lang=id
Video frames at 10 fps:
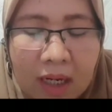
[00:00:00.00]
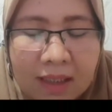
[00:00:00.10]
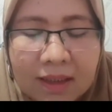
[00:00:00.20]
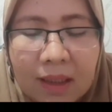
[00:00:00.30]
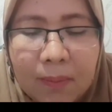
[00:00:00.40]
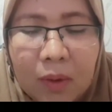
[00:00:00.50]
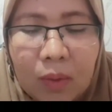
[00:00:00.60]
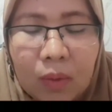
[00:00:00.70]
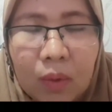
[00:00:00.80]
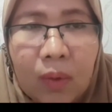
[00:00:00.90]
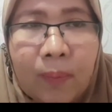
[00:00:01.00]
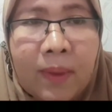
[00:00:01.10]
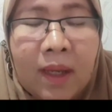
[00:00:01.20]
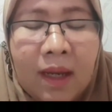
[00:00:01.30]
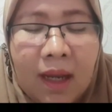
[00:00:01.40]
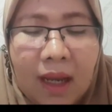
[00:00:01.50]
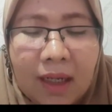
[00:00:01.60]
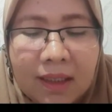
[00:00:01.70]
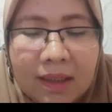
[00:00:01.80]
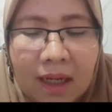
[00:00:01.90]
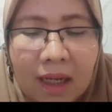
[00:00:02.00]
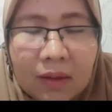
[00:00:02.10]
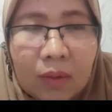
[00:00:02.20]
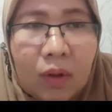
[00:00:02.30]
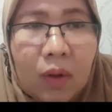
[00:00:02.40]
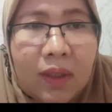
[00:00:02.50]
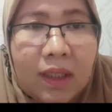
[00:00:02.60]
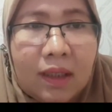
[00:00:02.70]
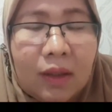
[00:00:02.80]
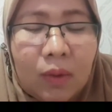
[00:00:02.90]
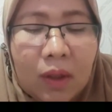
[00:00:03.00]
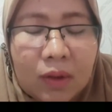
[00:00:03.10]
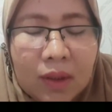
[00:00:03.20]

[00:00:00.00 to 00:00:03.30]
akan saling mendukung. Akidah atau tauhid itu harus